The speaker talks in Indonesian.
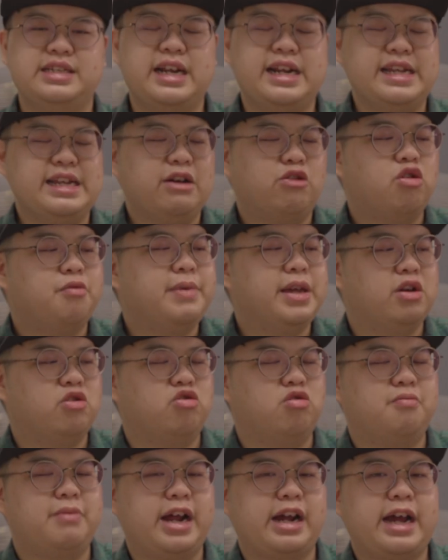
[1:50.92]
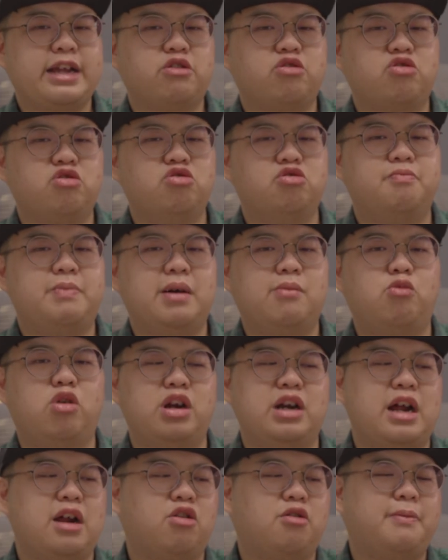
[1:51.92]
Jadinya gue bingung mereka itu tuh lupa buat
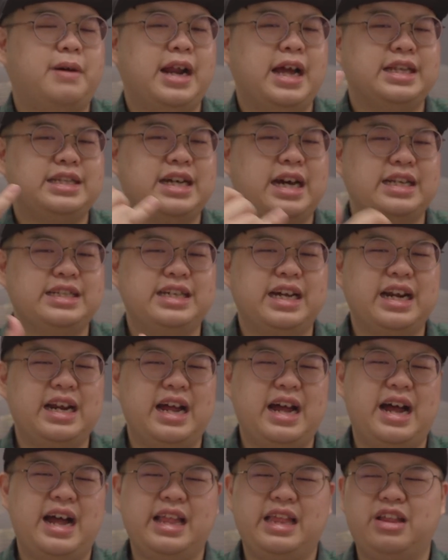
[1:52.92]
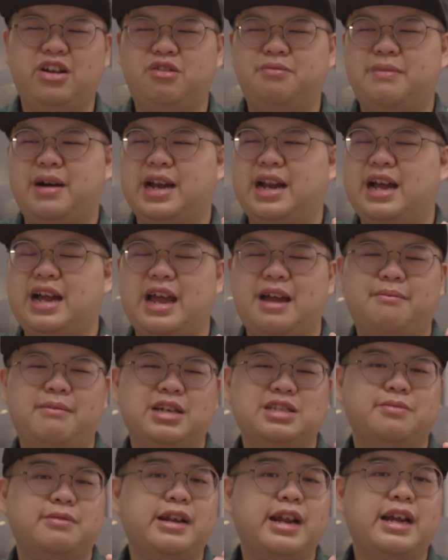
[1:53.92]
naruh kepala charger atau malah emang
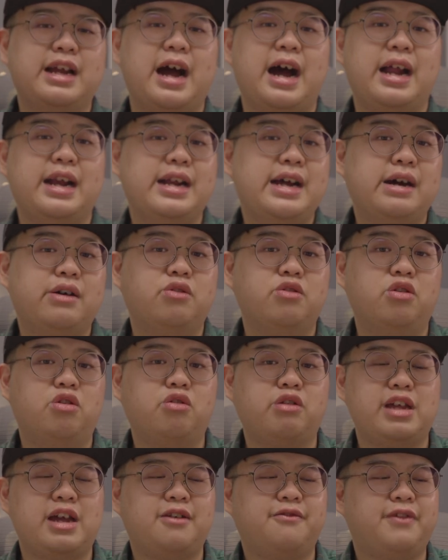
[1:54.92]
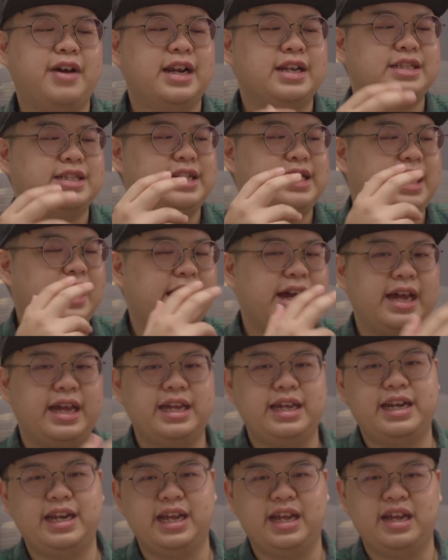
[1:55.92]
sebenarnya nggak ada untuk yang versi E
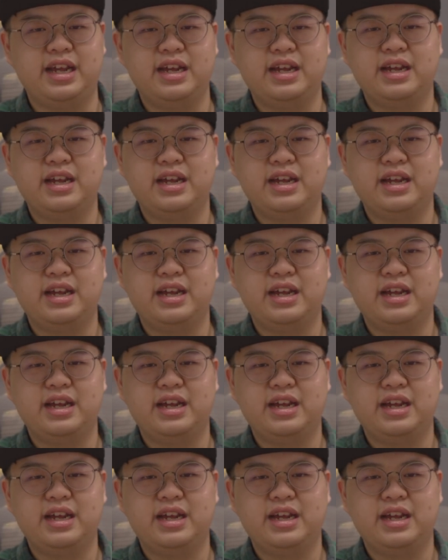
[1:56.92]
ini.